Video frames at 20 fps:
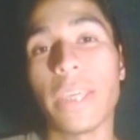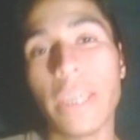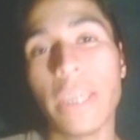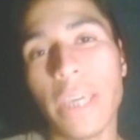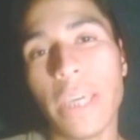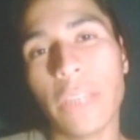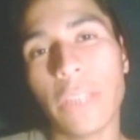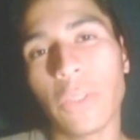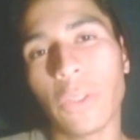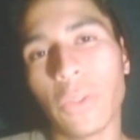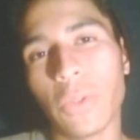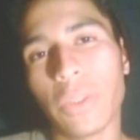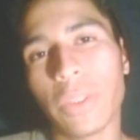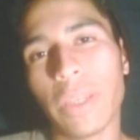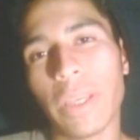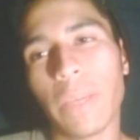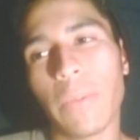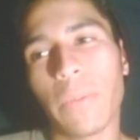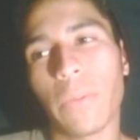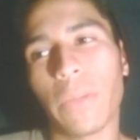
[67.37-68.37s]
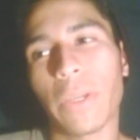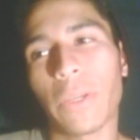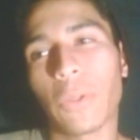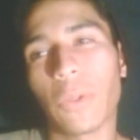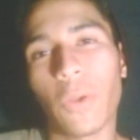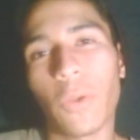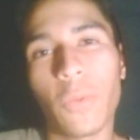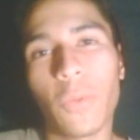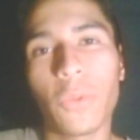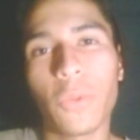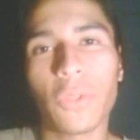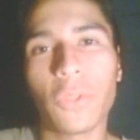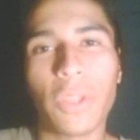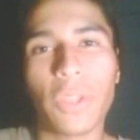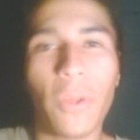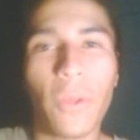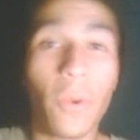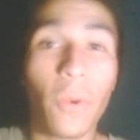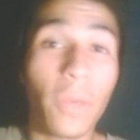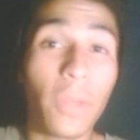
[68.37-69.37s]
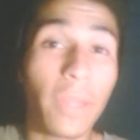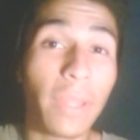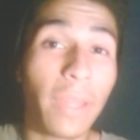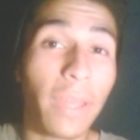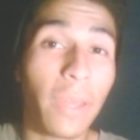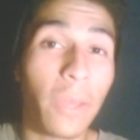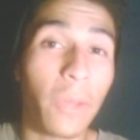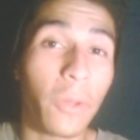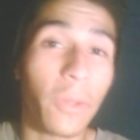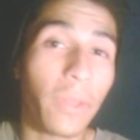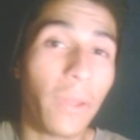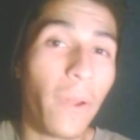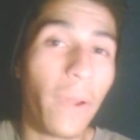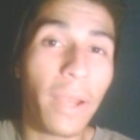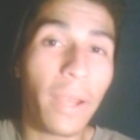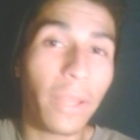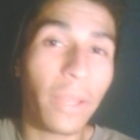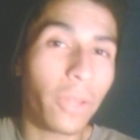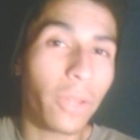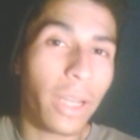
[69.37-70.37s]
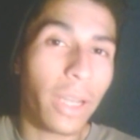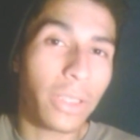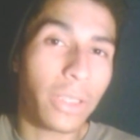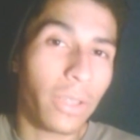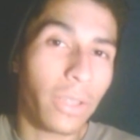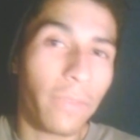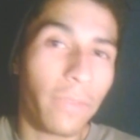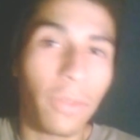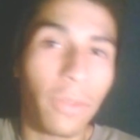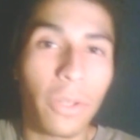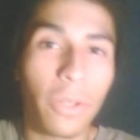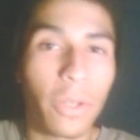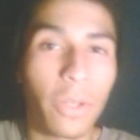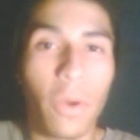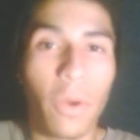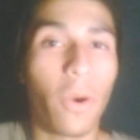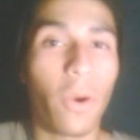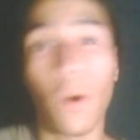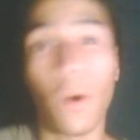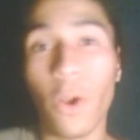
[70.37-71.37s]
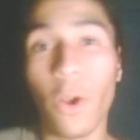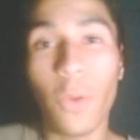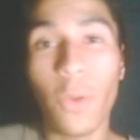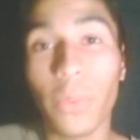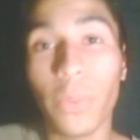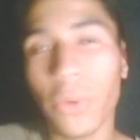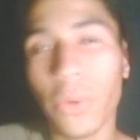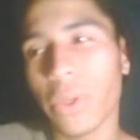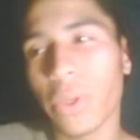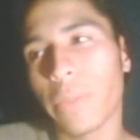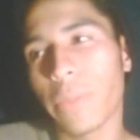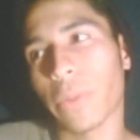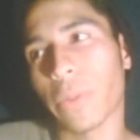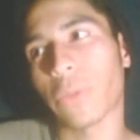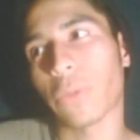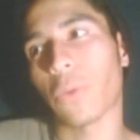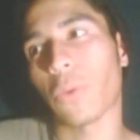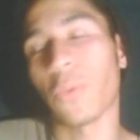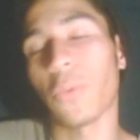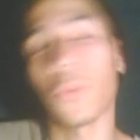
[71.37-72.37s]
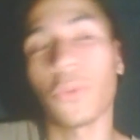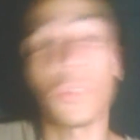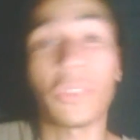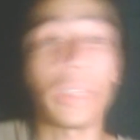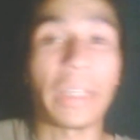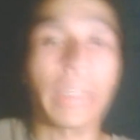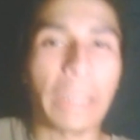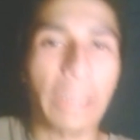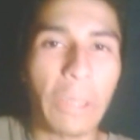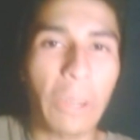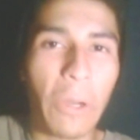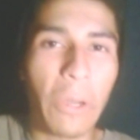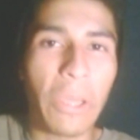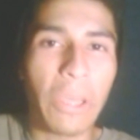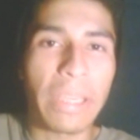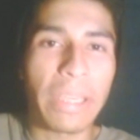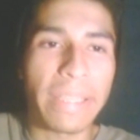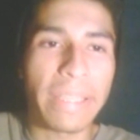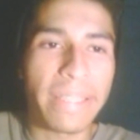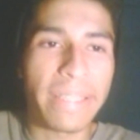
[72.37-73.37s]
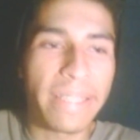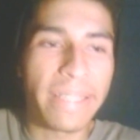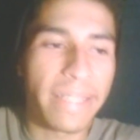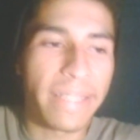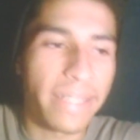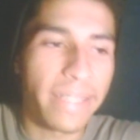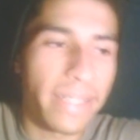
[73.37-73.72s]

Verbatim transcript: Y entonces pues todo el mundo se dio cuenta que yo estaba bailando era shuffle y no joropo y pues todo el mundo se rió y